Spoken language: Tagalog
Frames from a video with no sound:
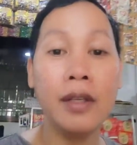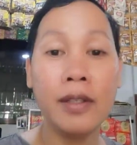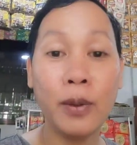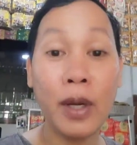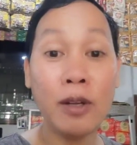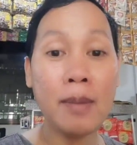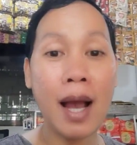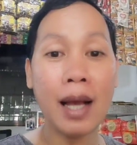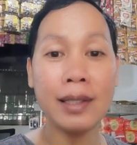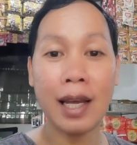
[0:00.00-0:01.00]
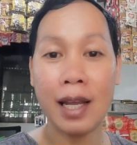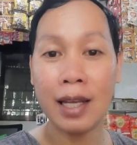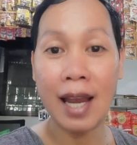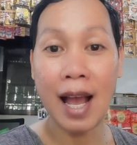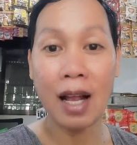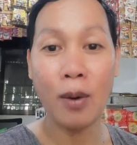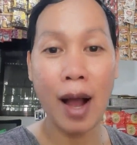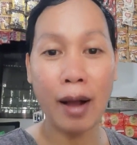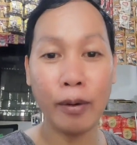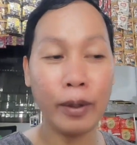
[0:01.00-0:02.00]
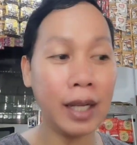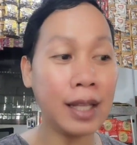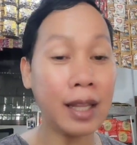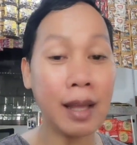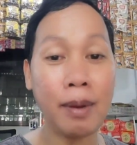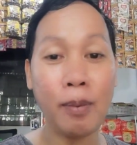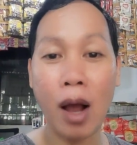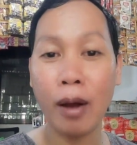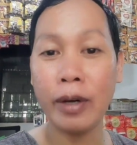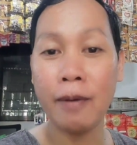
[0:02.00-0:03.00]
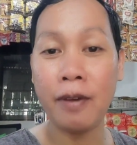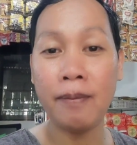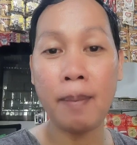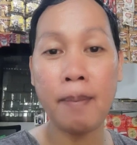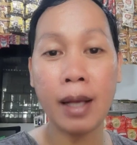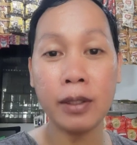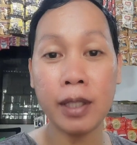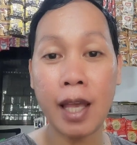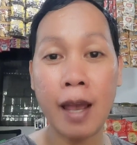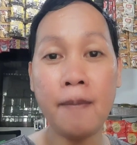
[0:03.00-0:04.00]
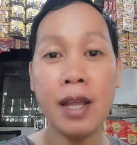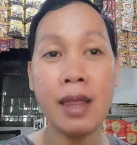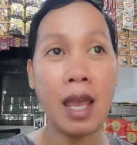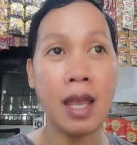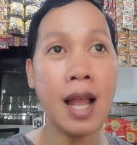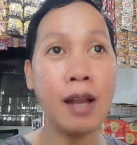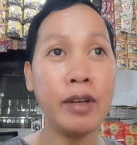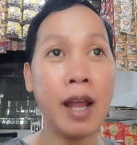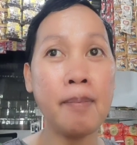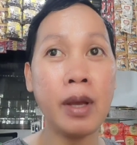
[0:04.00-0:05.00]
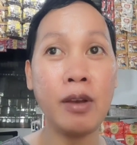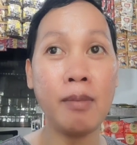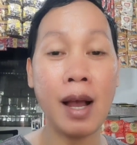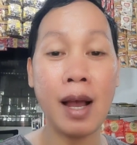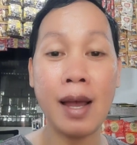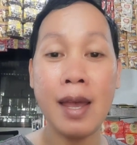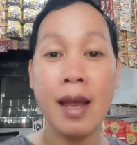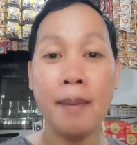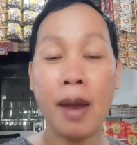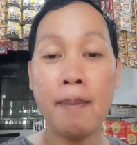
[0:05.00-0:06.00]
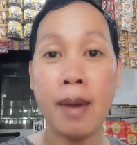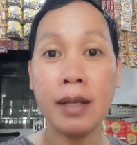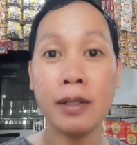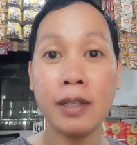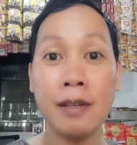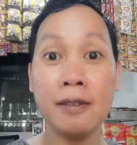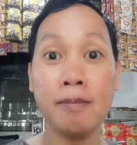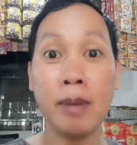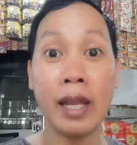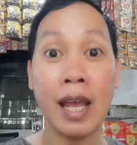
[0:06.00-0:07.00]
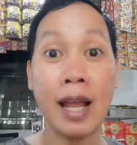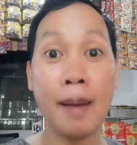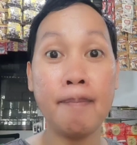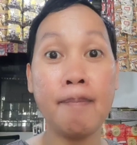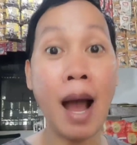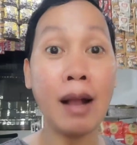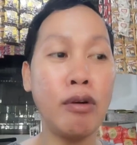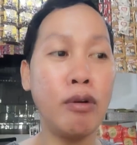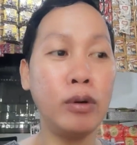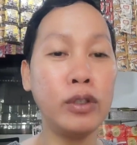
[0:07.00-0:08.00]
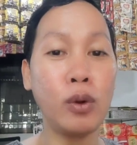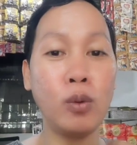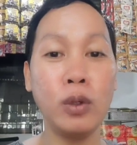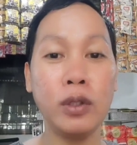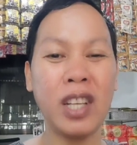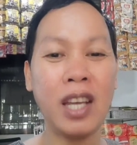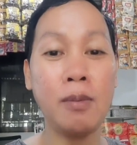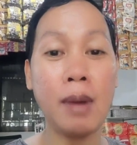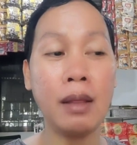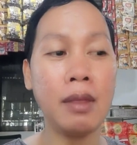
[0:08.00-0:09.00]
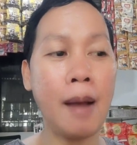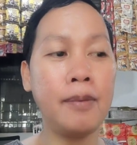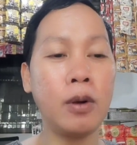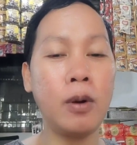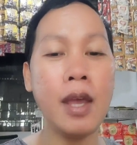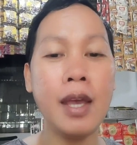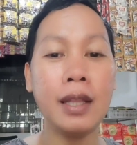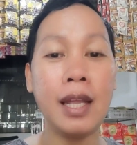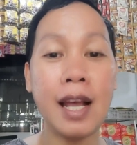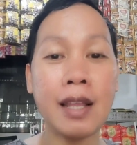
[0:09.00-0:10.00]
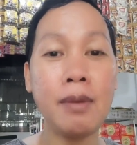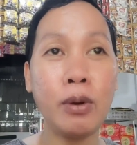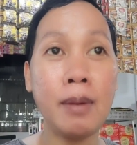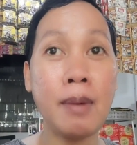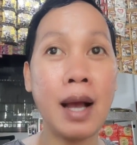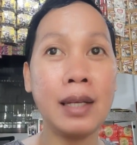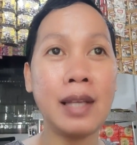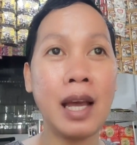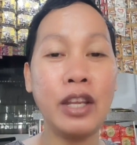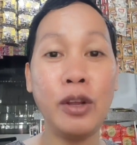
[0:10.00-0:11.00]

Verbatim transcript: So, ganun mga kasari ang ginagawa ko. Nagtatabi po ako ng 50 pesos every day, lalo na pag yung mga 5 pesos is barya na bago. So, tsaka yung makintab. So, tinatabi ko yan mga kasari.